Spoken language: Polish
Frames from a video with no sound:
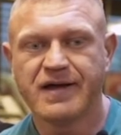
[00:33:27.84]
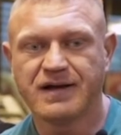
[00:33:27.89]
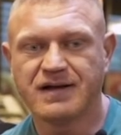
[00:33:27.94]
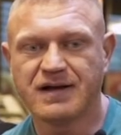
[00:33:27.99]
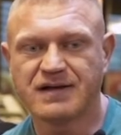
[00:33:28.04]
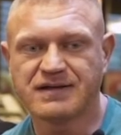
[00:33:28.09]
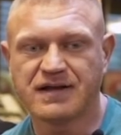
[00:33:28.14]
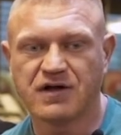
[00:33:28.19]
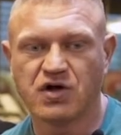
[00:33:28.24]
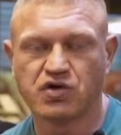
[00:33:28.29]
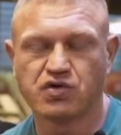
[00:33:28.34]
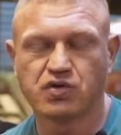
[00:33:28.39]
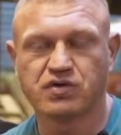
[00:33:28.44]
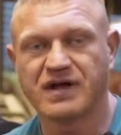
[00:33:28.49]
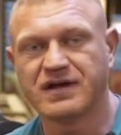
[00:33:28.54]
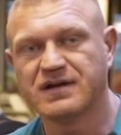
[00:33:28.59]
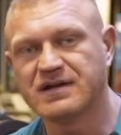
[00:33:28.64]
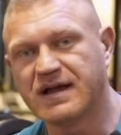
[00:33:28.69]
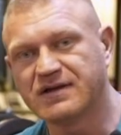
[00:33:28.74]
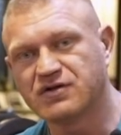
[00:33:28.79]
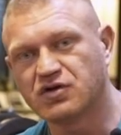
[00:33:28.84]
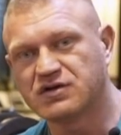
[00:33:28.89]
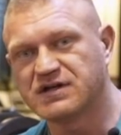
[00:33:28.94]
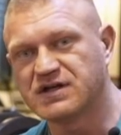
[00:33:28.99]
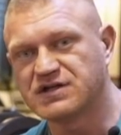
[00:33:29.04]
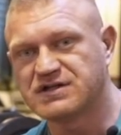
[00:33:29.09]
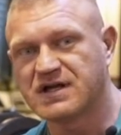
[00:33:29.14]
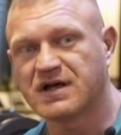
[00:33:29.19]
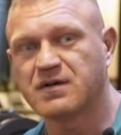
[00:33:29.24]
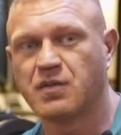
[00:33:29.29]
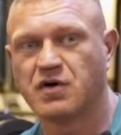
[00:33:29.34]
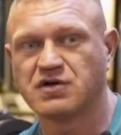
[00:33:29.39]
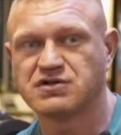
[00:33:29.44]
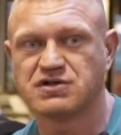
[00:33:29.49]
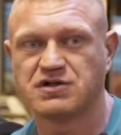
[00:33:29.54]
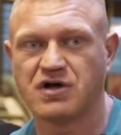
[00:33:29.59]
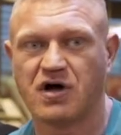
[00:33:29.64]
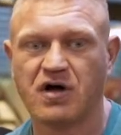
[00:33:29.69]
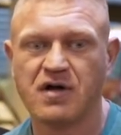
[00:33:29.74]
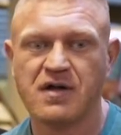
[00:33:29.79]
i dlatego tutaj na to też tak
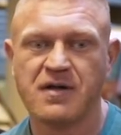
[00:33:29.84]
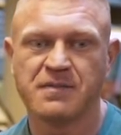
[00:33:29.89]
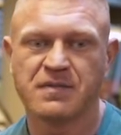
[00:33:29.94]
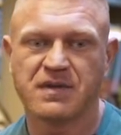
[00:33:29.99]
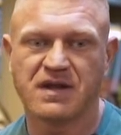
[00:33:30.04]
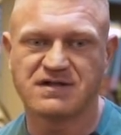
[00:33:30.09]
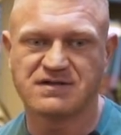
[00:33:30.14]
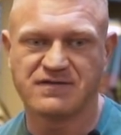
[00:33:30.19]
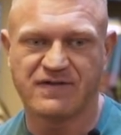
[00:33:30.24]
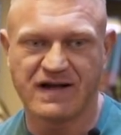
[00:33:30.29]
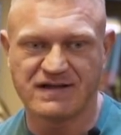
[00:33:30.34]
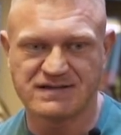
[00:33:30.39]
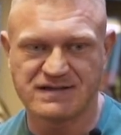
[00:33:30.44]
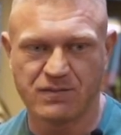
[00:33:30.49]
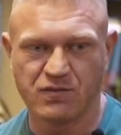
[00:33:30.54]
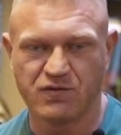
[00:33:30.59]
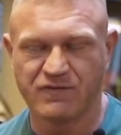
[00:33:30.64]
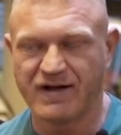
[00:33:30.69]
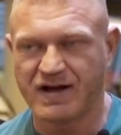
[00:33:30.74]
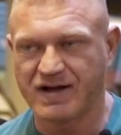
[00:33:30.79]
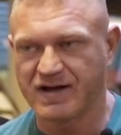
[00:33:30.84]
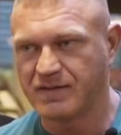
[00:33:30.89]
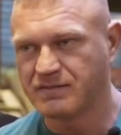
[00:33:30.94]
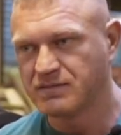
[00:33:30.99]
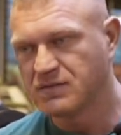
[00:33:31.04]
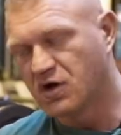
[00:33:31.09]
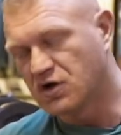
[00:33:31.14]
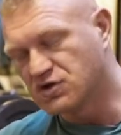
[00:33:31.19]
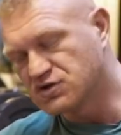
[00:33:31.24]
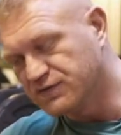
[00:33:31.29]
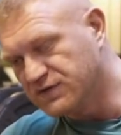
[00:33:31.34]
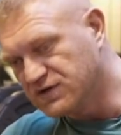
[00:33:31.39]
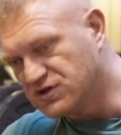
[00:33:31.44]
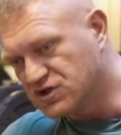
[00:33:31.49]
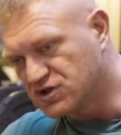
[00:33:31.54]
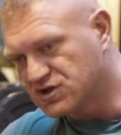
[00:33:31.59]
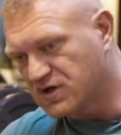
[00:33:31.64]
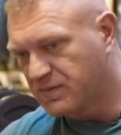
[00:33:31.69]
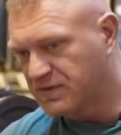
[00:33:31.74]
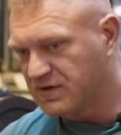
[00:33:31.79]
mocno zwracam uwagę.
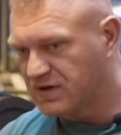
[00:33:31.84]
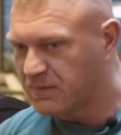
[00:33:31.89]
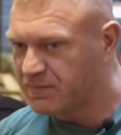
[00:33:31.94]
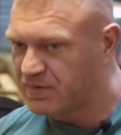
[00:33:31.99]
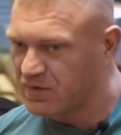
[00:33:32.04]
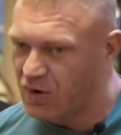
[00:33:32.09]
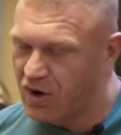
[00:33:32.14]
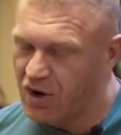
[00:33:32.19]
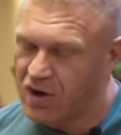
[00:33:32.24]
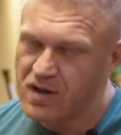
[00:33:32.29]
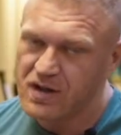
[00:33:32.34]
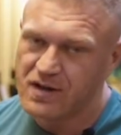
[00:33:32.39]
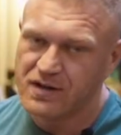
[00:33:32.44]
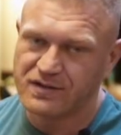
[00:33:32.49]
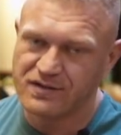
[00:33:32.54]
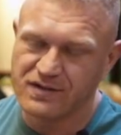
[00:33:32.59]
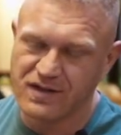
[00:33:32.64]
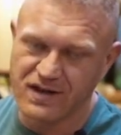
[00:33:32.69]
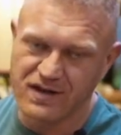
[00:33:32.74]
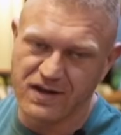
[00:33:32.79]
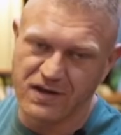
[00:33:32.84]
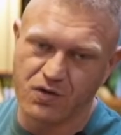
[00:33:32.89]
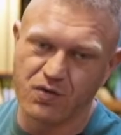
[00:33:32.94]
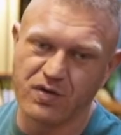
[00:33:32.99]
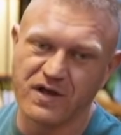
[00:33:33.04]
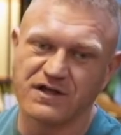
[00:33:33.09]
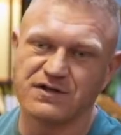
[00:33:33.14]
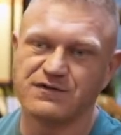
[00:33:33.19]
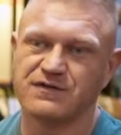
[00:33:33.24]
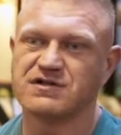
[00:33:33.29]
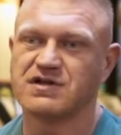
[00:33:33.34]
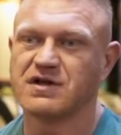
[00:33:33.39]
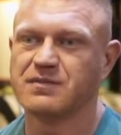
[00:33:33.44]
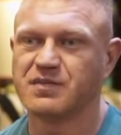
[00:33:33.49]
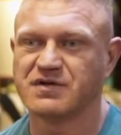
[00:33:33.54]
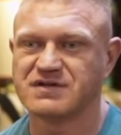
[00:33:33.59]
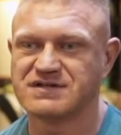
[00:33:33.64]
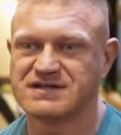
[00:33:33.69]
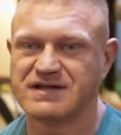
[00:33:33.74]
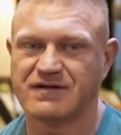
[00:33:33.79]
Oczywiście, żeby nie było, nie neguję ćwiczeń
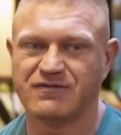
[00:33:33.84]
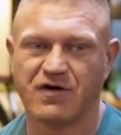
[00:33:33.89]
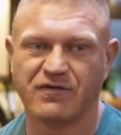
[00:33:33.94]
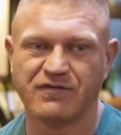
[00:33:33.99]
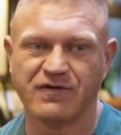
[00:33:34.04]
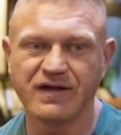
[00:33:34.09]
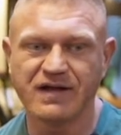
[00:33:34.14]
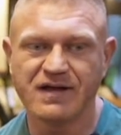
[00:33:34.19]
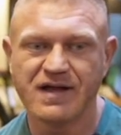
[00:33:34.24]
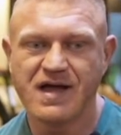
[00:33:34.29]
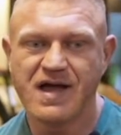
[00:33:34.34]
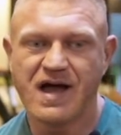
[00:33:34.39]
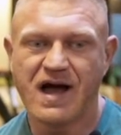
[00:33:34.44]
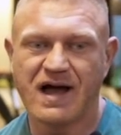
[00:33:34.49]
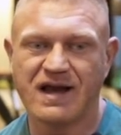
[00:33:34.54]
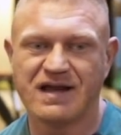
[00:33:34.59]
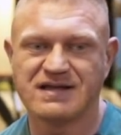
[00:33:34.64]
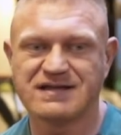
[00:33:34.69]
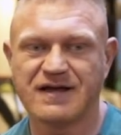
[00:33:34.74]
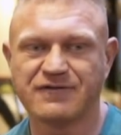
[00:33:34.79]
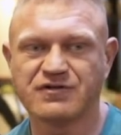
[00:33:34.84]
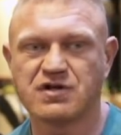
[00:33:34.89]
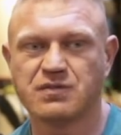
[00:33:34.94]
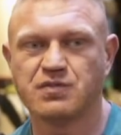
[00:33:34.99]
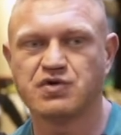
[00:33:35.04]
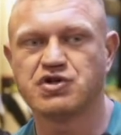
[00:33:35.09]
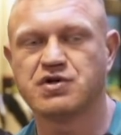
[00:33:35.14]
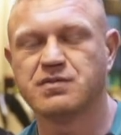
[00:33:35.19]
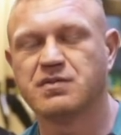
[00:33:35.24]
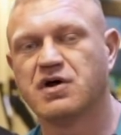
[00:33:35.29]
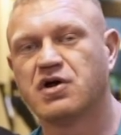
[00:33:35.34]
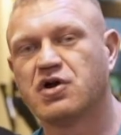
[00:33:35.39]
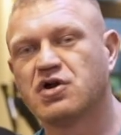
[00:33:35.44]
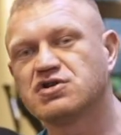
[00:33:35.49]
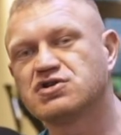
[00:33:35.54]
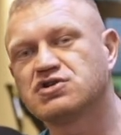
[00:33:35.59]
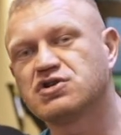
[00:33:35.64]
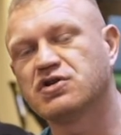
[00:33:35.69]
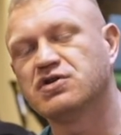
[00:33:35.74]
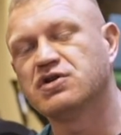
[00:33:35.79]
podstawowych, ale zawsze musimy
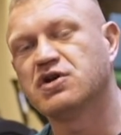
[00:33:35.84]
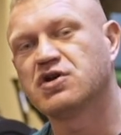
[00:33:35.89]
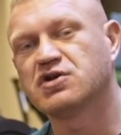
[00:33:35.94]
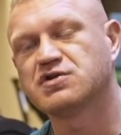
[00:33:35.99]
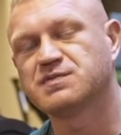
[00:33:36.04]
rozsądnie